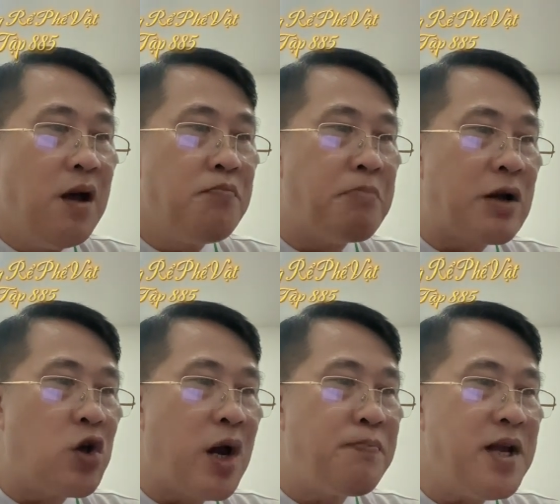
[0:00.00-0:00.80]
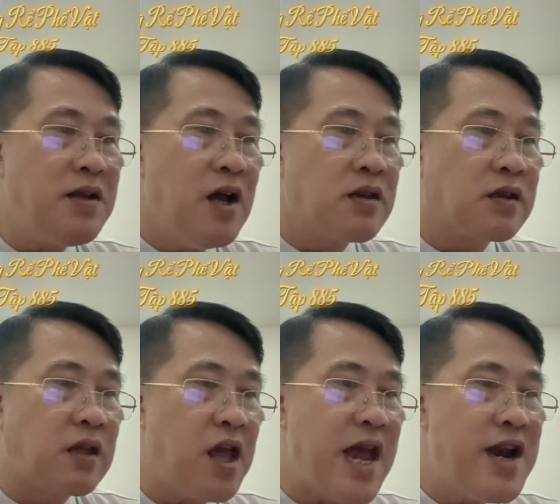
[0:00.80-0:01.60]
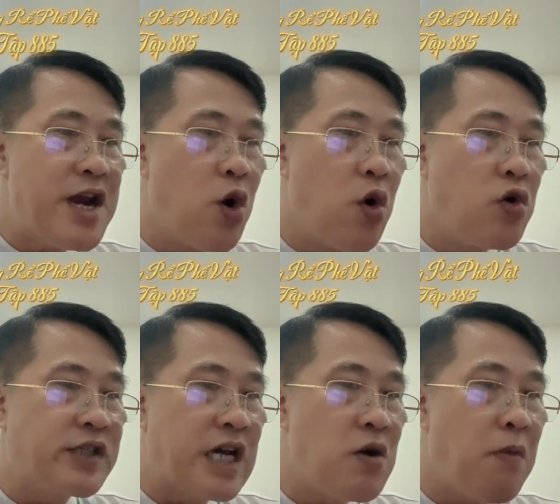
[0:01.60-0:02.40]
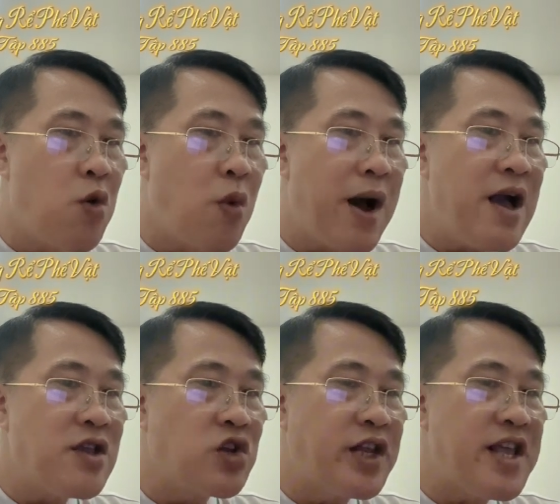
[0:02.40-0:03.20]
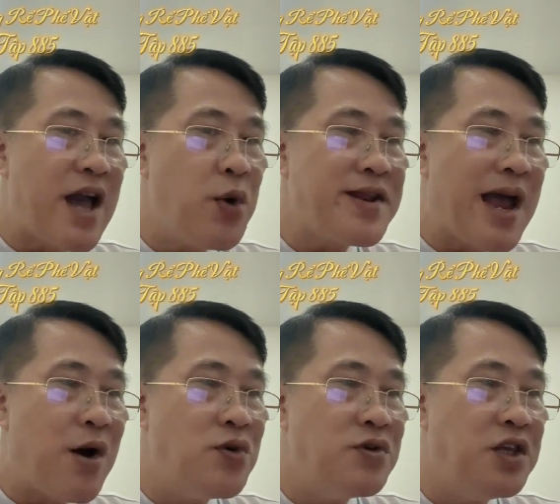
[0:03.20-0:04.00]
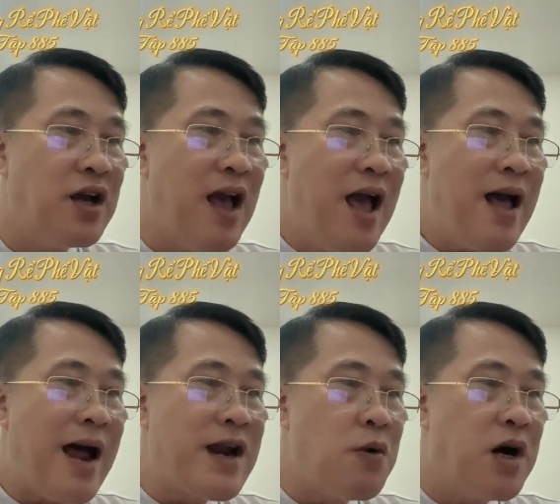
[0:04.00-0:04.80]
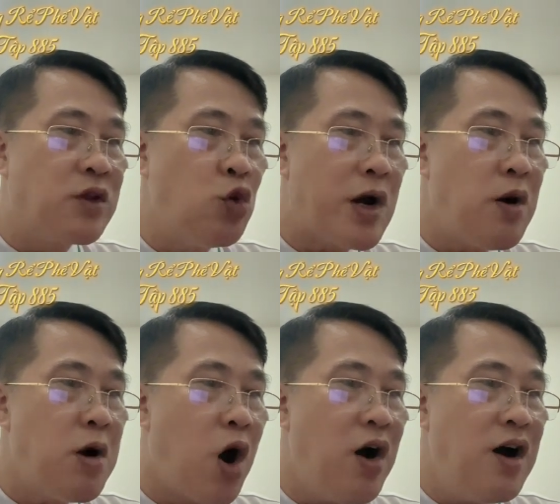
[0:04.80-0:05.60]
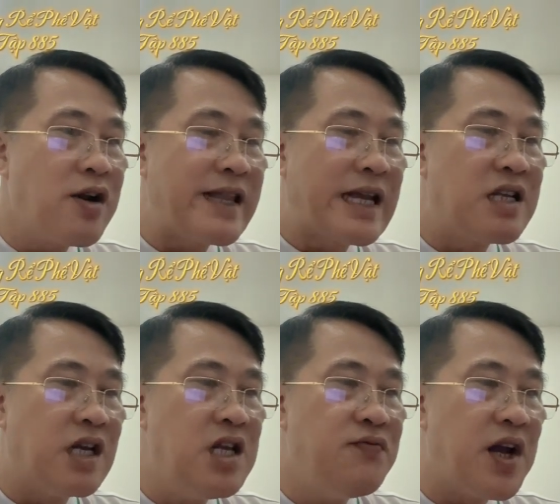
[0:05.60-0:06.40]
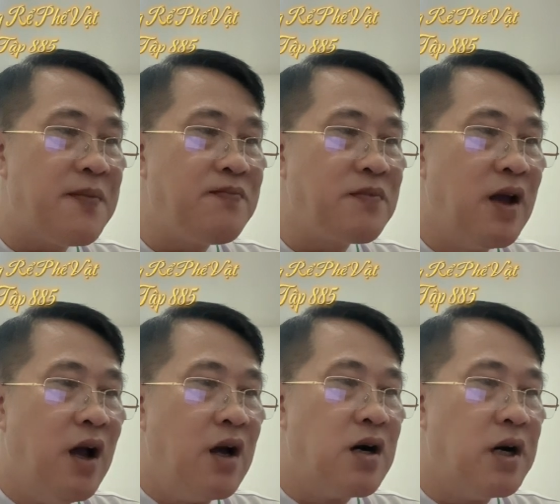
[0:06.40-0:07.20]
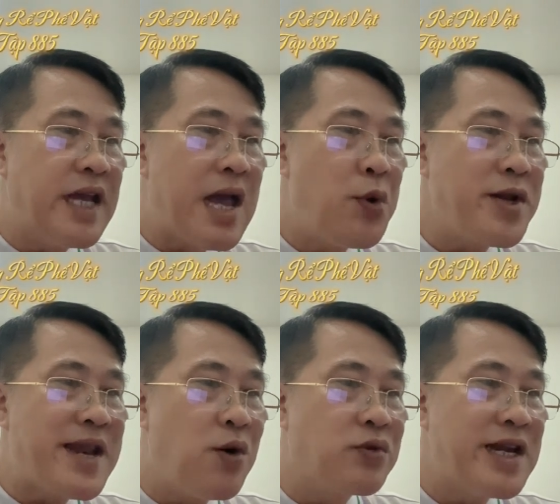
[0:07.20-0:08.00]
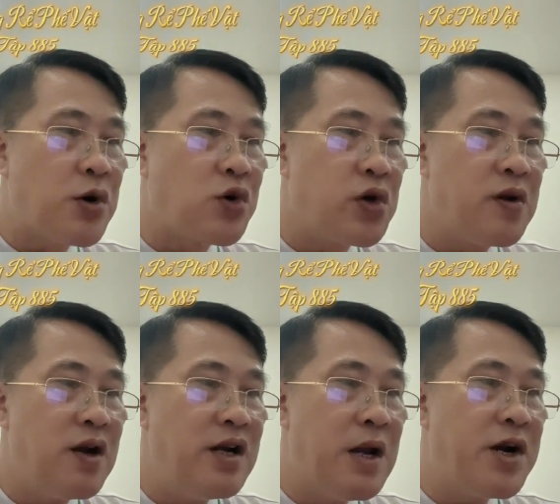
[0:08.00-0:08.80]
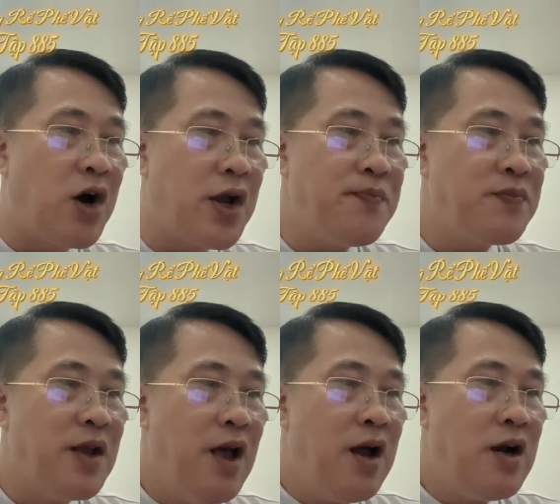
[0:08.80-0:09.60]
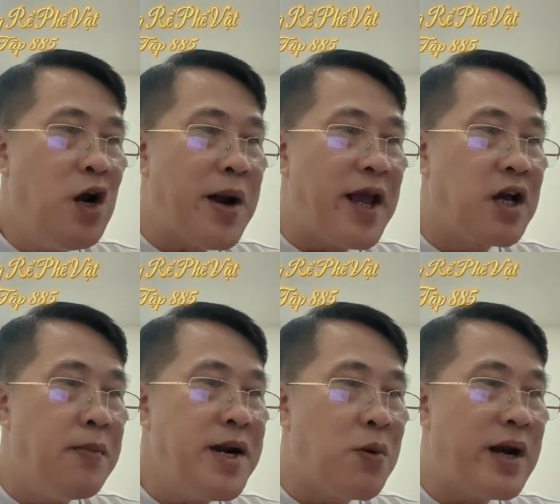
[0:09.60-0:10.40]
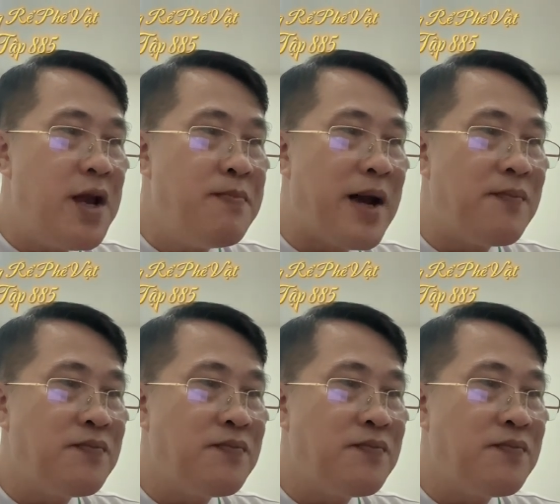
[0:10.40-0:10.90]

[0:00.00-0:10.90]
Mặc dù anh biết thế gia lệnh hồ sẽ không bỏ qua cho thế gia huyết đao, nhưng anh không ngờ thú nào có bọn họ lại tàn nhẫn như vậy. Người thế gia huyết đao thế nào rồi? Là mình hỏi. Lúc này người bất hồng lại im lặng.